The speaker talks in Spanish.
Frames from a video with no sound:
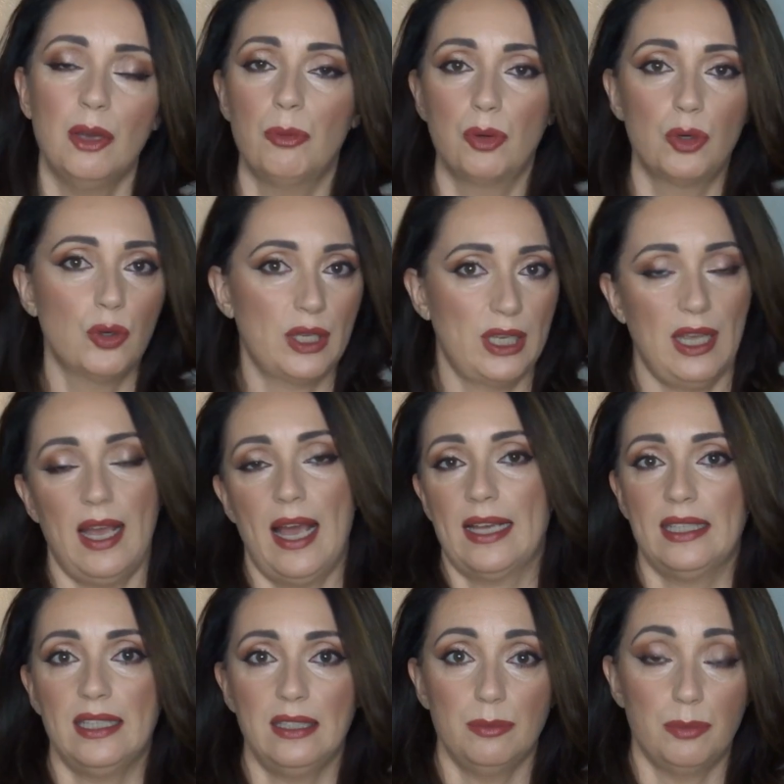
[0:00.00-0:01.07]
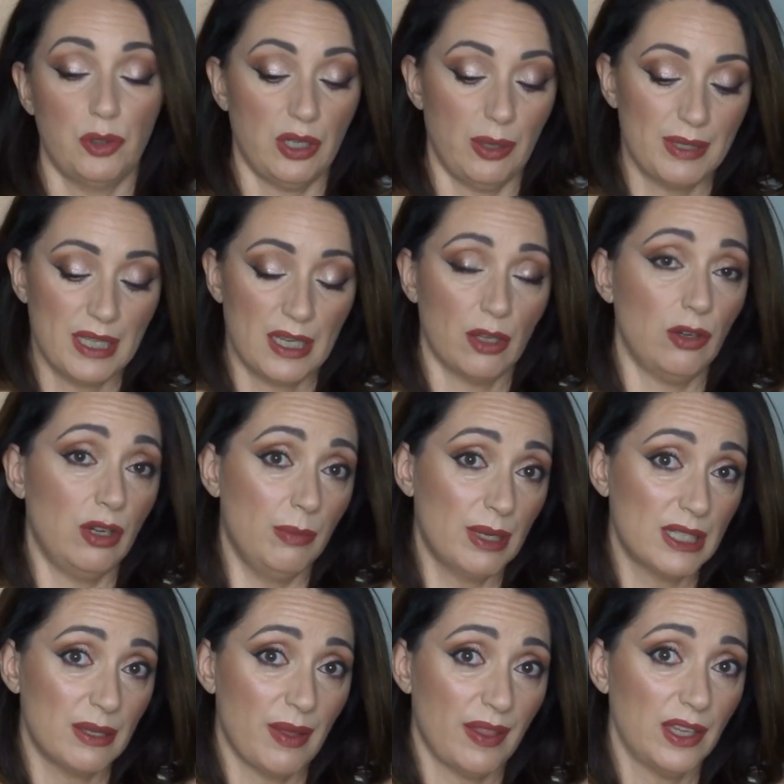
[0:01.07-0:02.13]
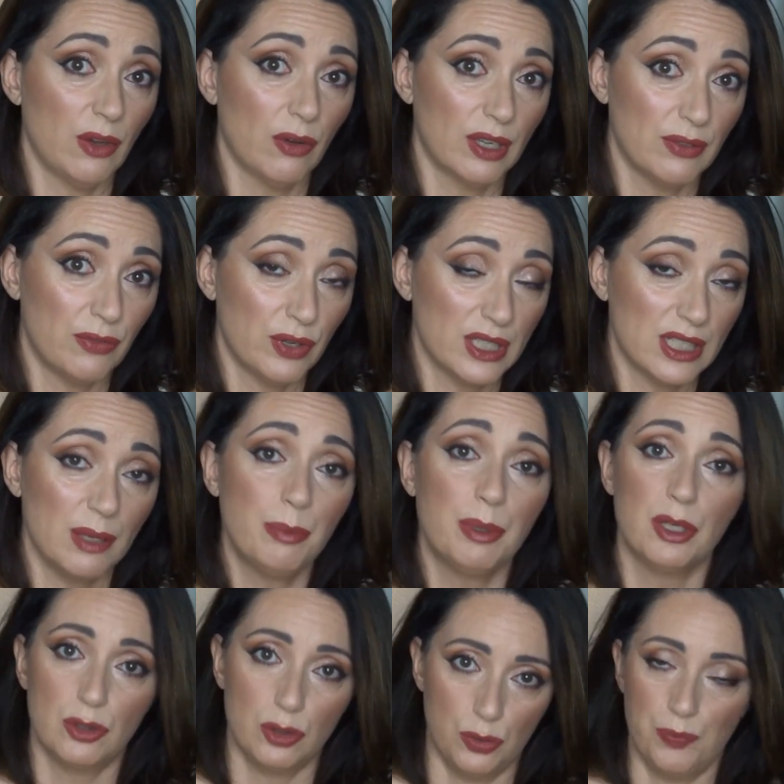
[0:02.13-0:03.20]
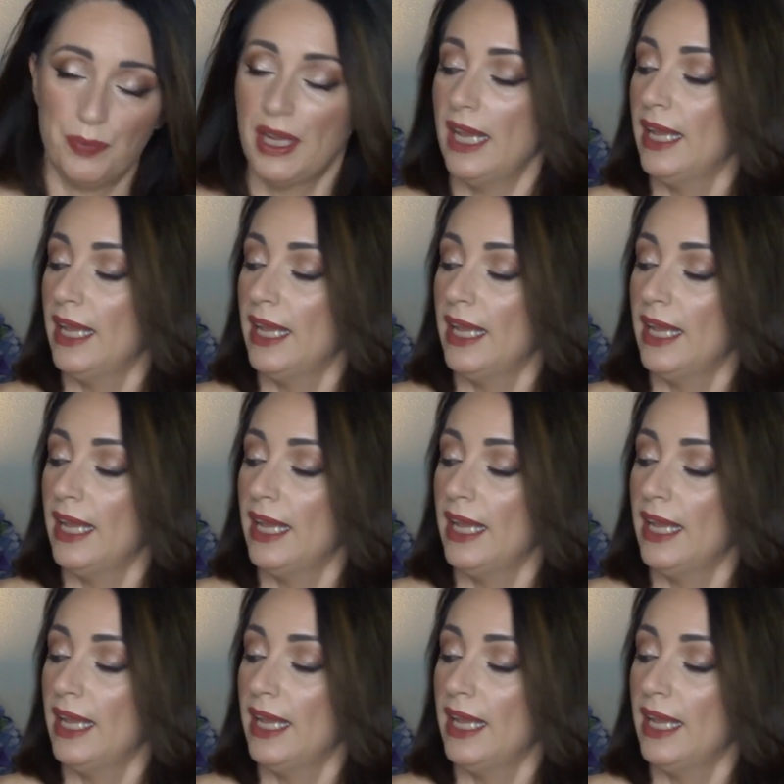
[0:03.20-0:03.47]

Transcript: Por lo que aquí podría haber sacado el envase vacío aunque fuese, pero no.